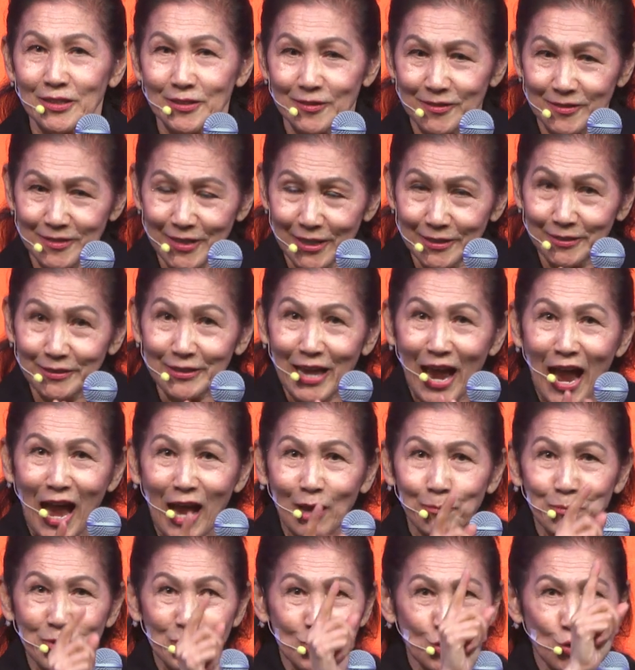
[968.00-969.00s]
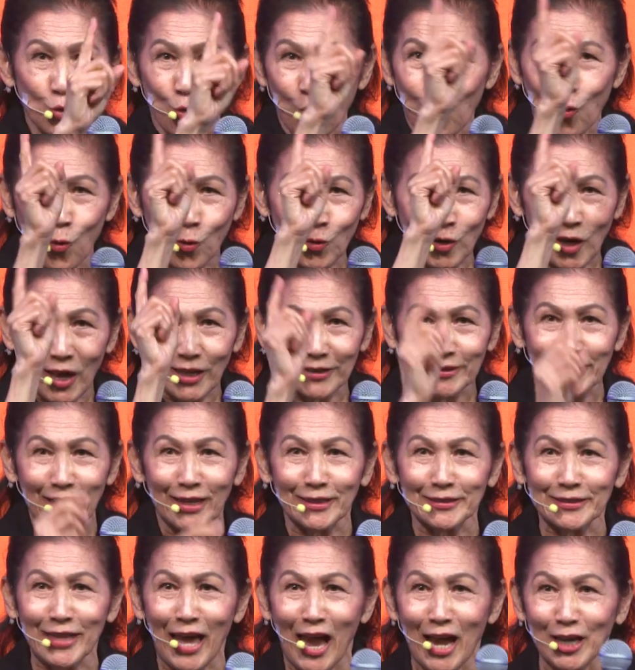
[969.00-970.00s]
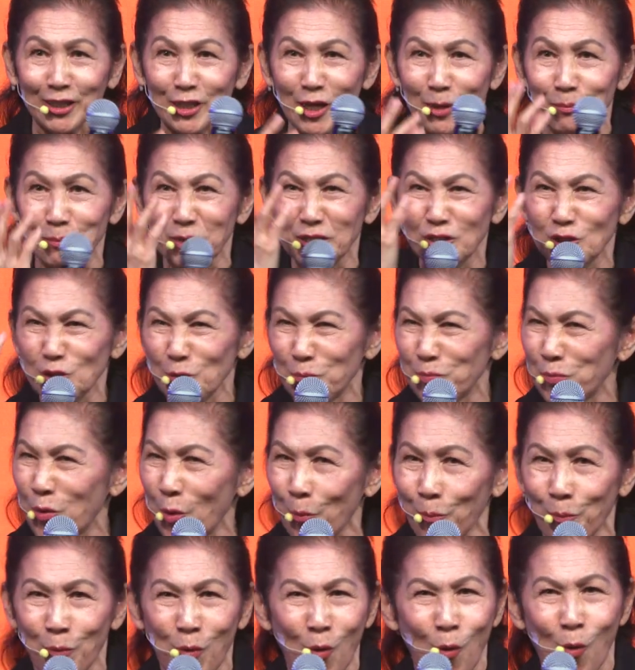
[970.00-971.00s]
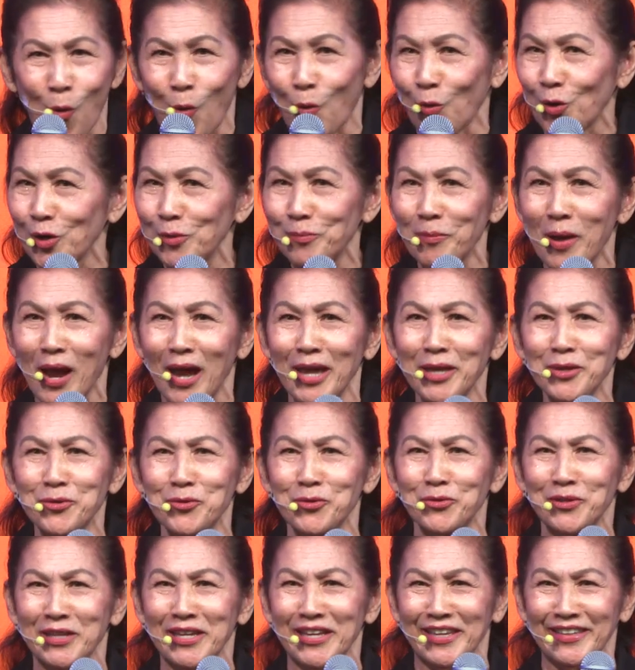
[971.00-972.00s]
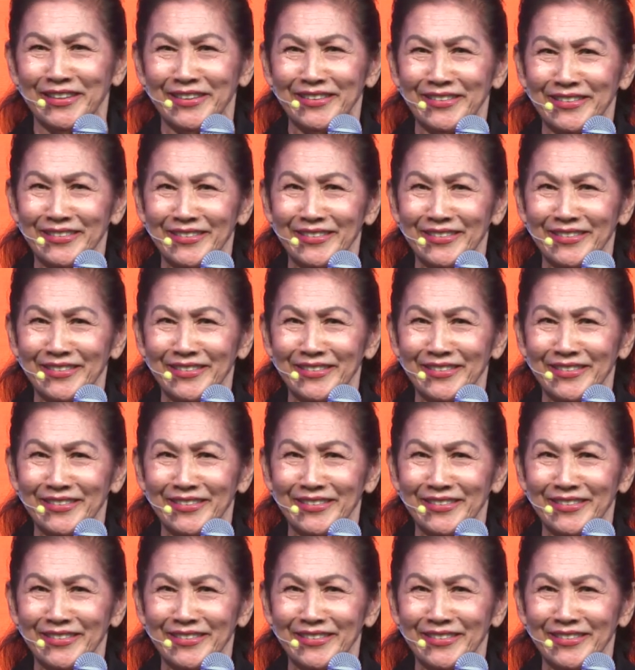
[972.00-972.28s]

เส้นทางไปสู่โอกาสต่างๆเนี่ยมันจะผุดโผล่ขึ้นมาให้คุณเห็น